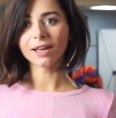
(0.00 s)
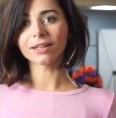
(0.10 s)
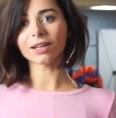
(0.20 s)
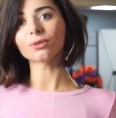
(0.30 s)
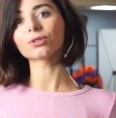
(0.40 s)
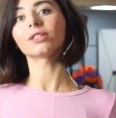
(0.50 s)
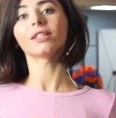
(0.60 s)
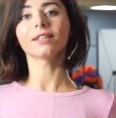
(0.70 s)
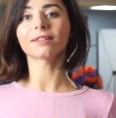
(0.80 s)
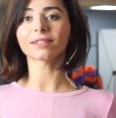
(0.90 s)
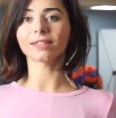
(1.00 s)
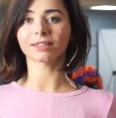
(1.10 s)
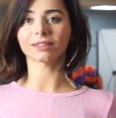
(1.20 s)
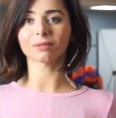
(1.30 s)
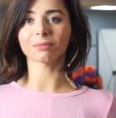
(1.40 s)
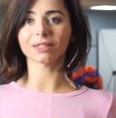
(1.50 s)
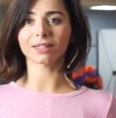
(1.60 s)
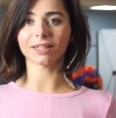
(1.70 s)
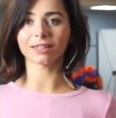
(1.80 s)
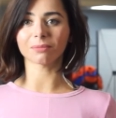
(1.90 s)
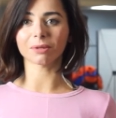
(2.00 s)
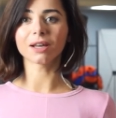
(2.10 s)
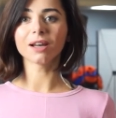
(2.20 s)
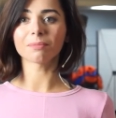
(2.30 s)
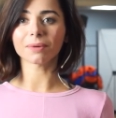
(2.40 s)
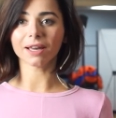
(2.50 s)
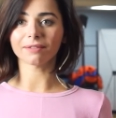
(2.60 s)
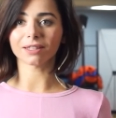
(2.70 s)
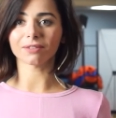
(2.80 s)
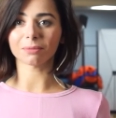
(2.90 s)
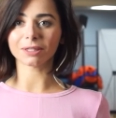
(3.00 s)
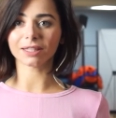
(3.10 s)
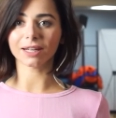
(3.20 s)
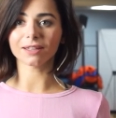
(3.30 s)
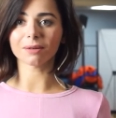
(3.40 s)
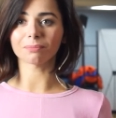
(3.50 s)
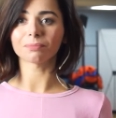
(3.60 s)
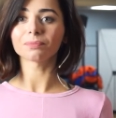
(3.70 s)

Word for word: я уже делилась некоторыми секретами правильного построения